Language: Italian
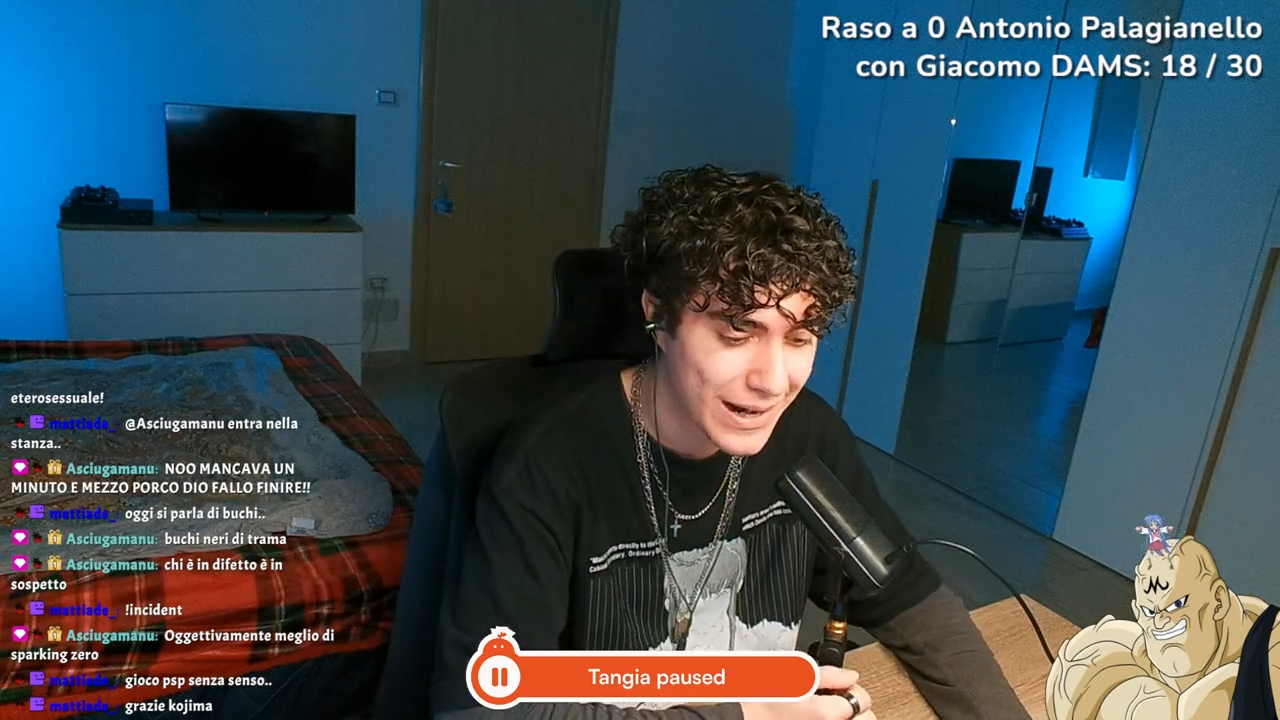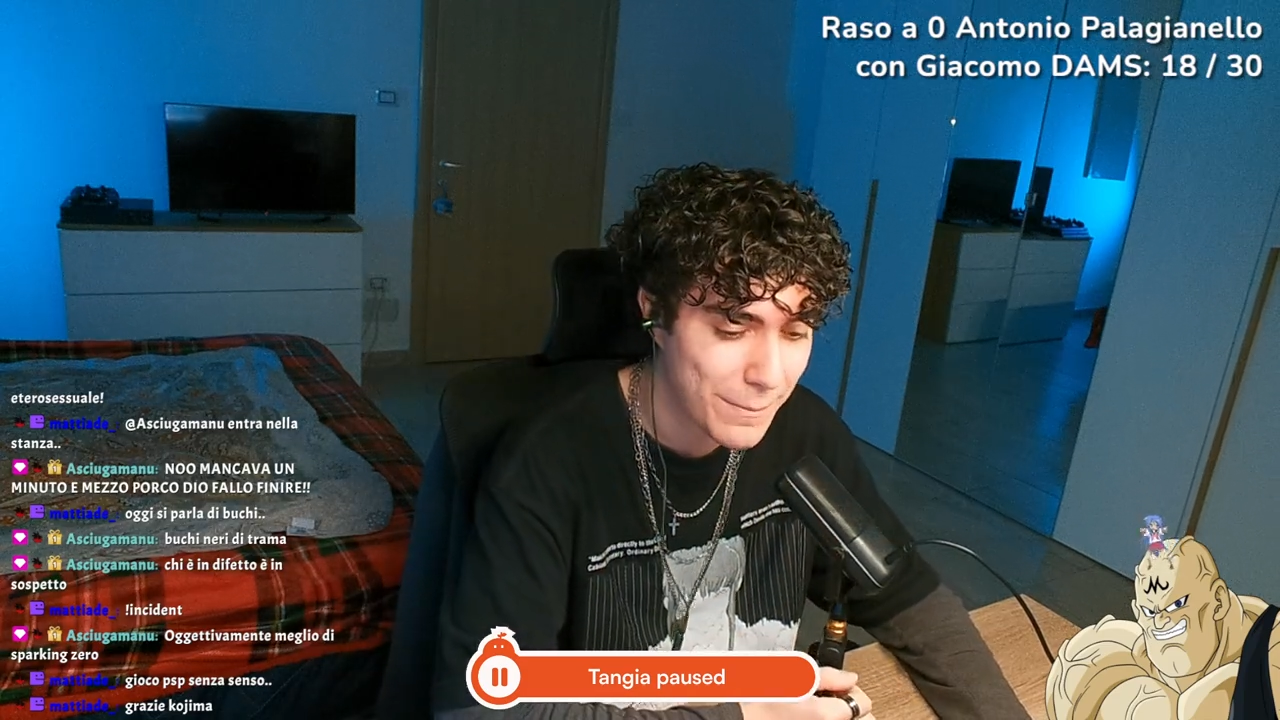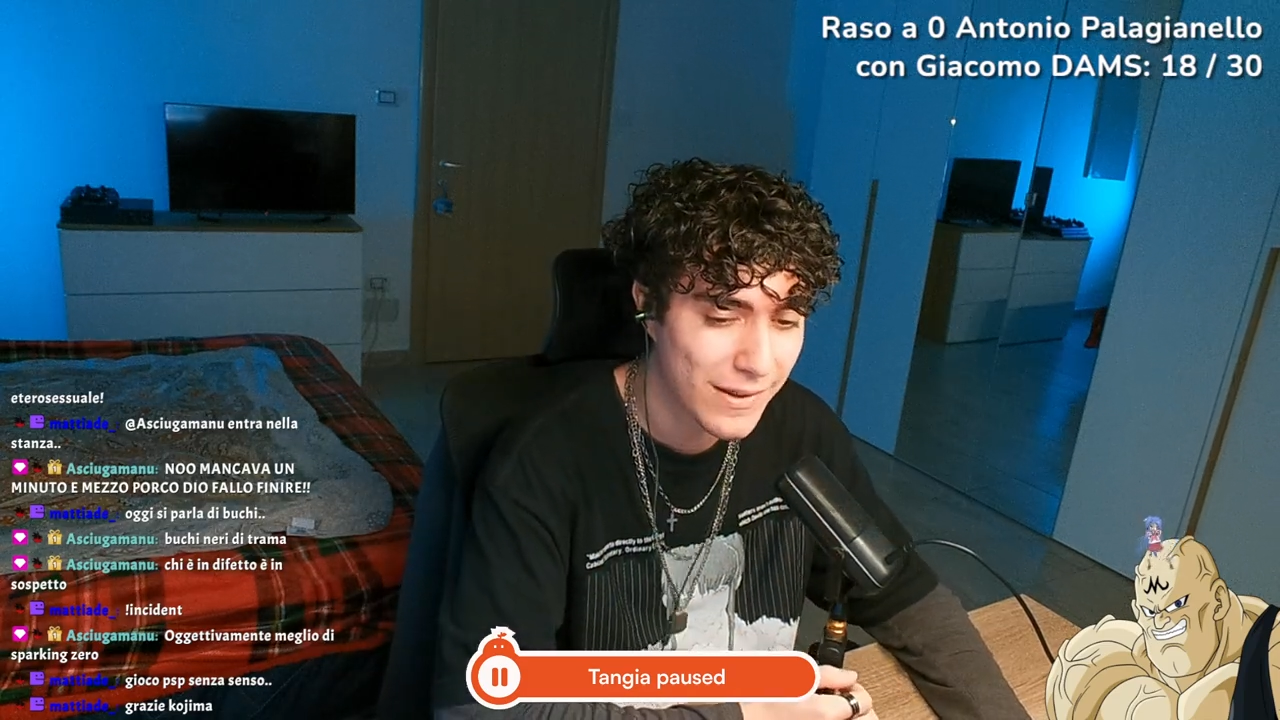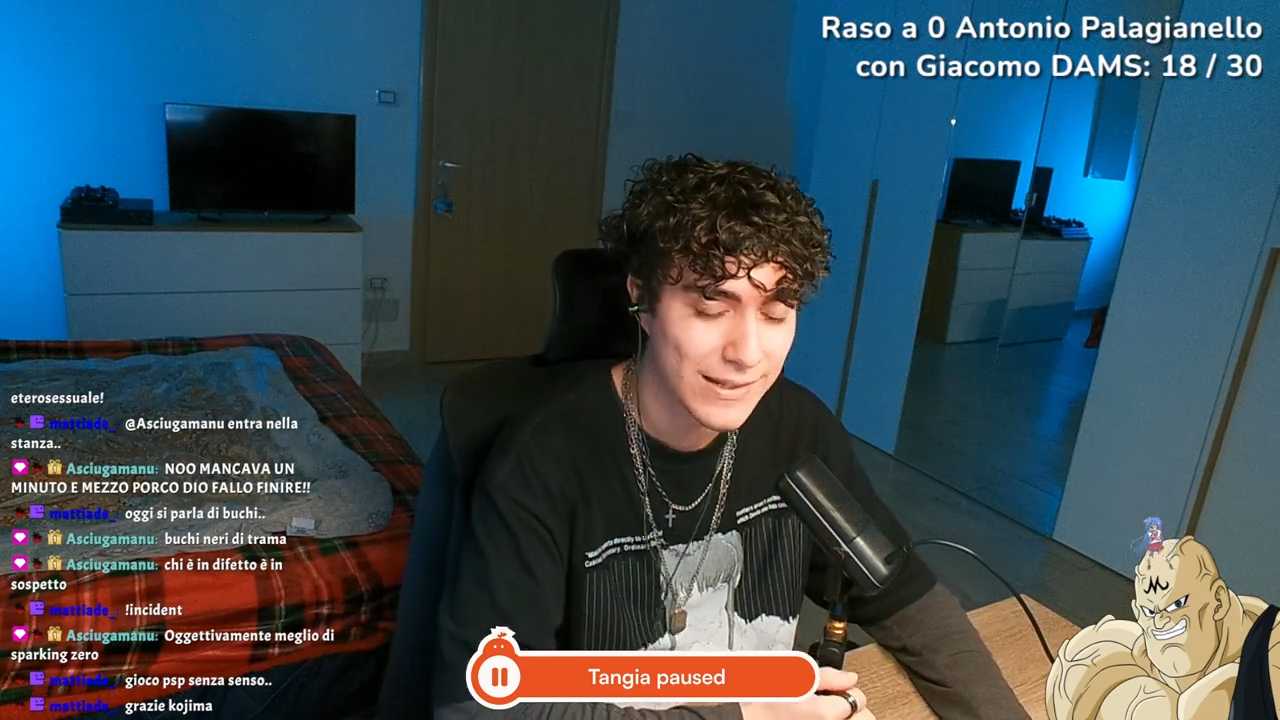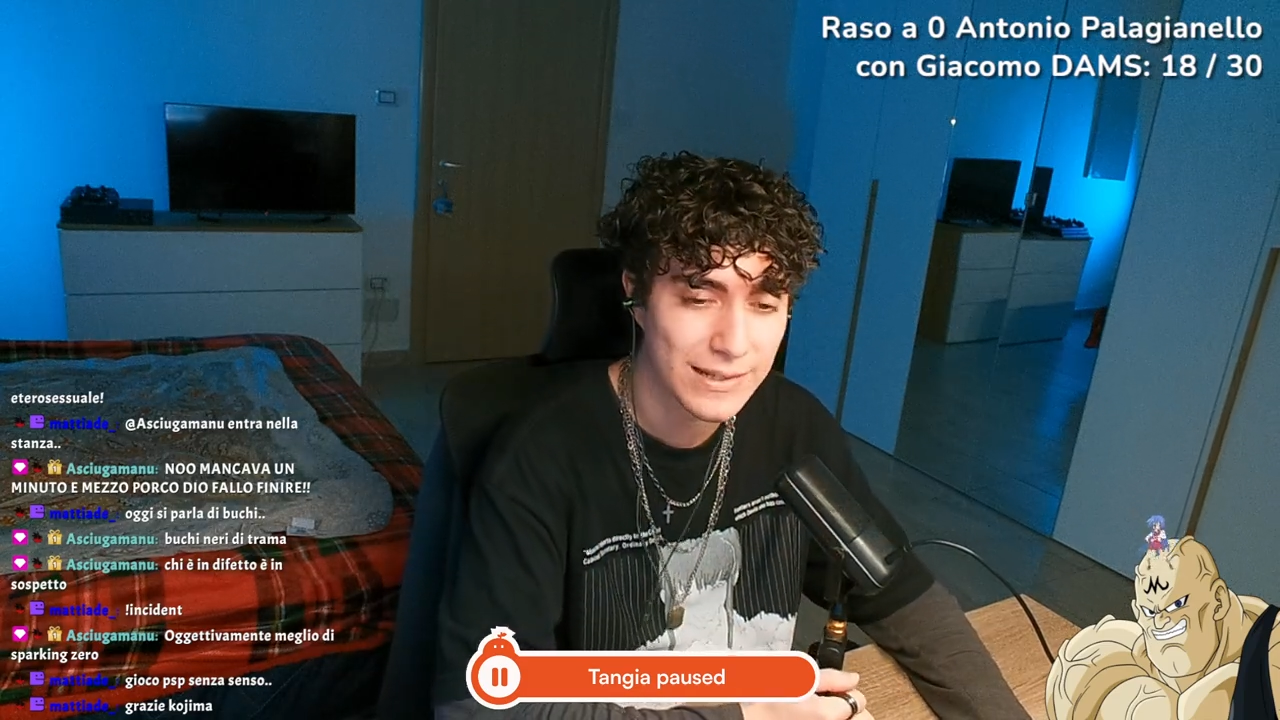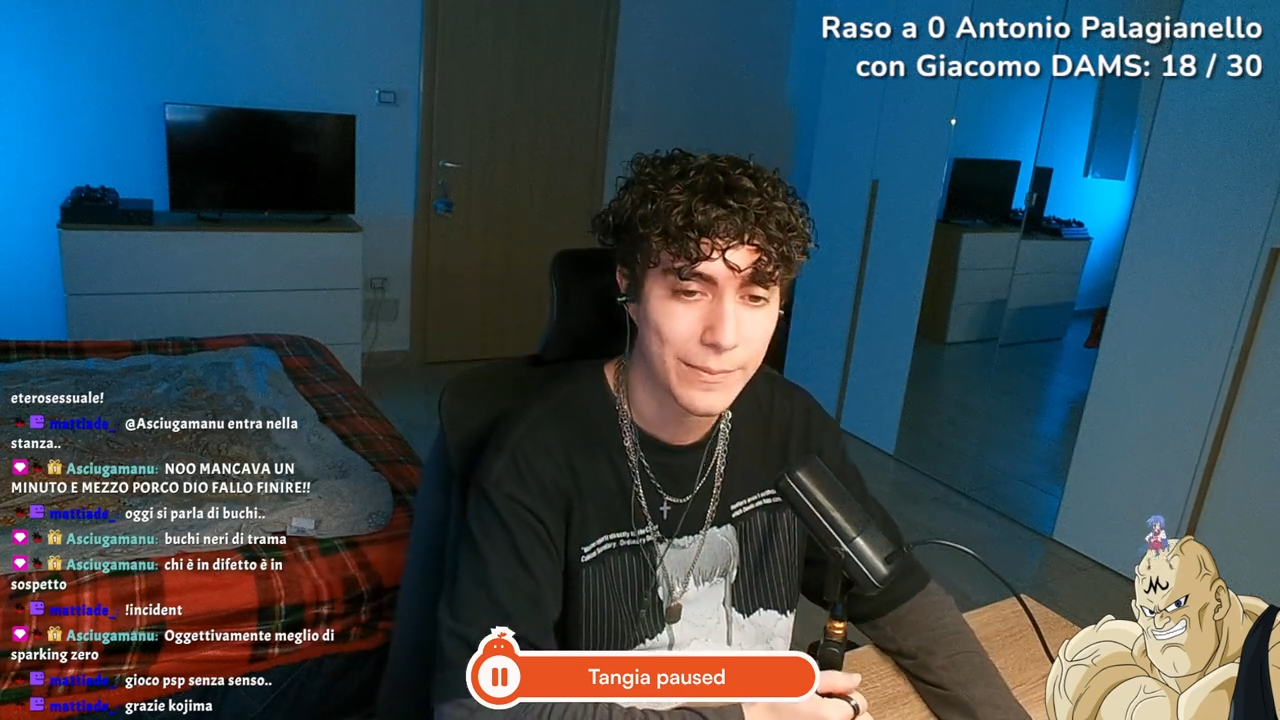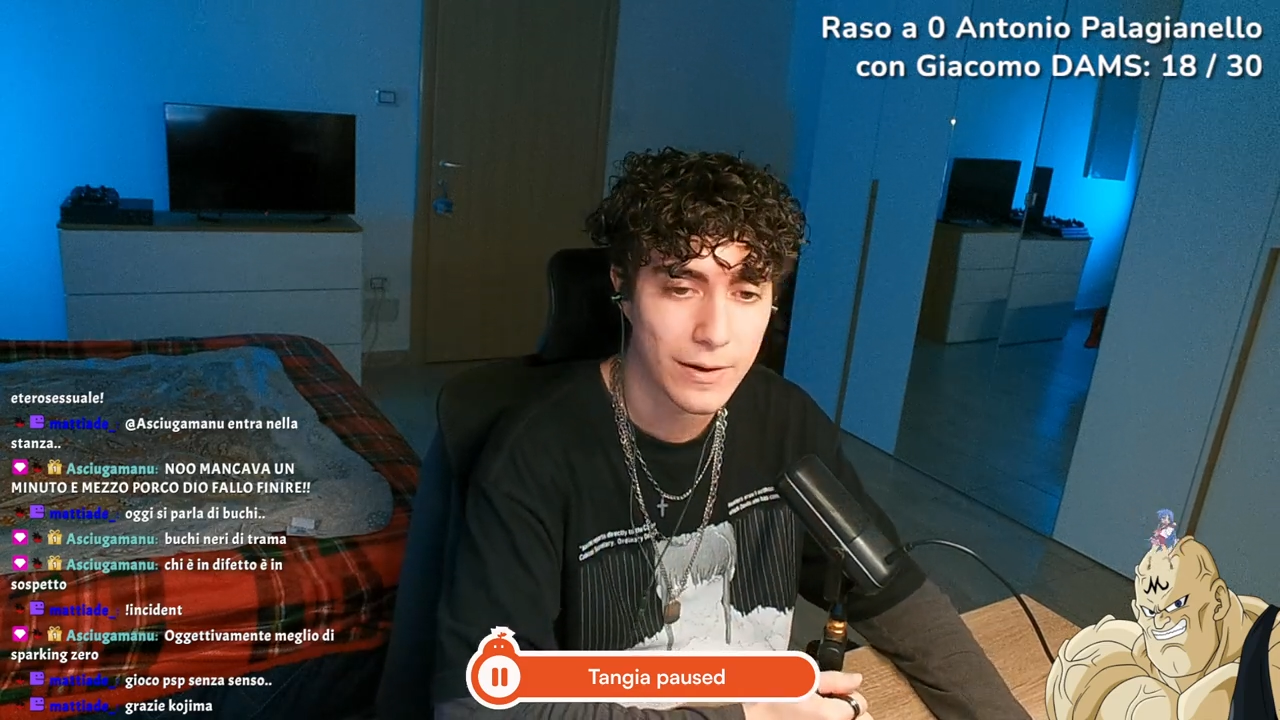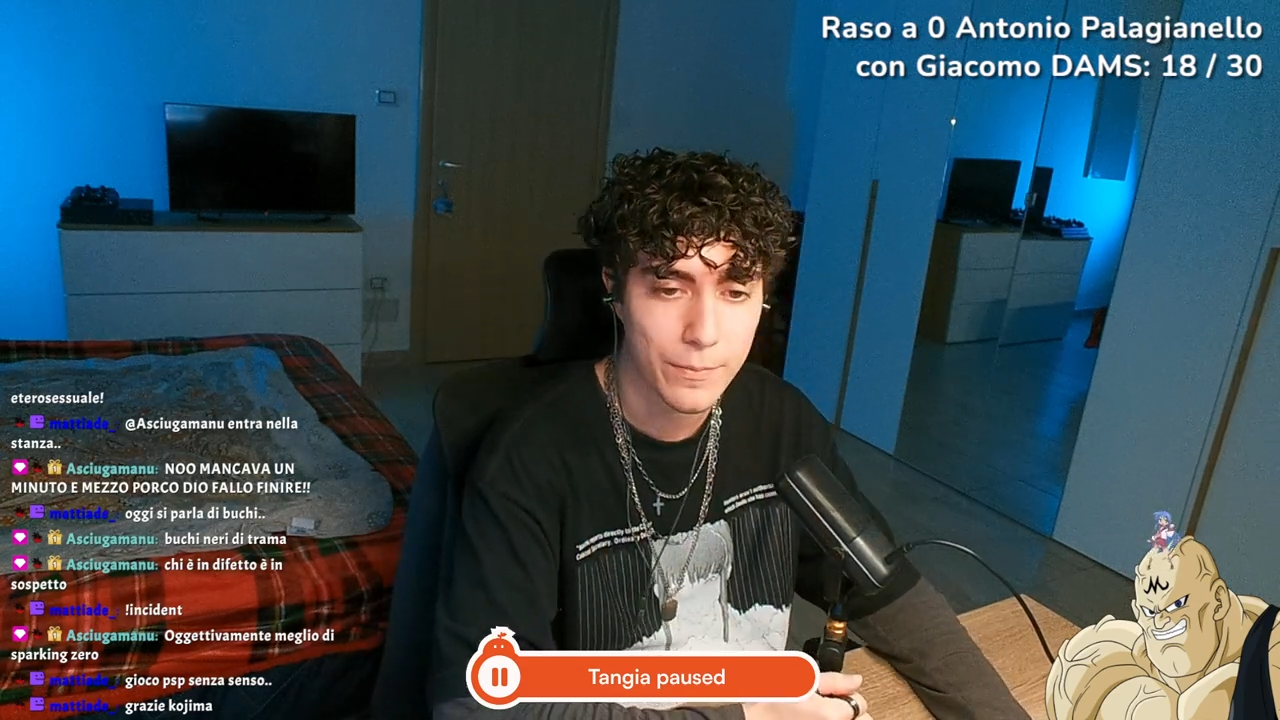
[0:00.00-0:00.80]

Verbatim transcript: era basata per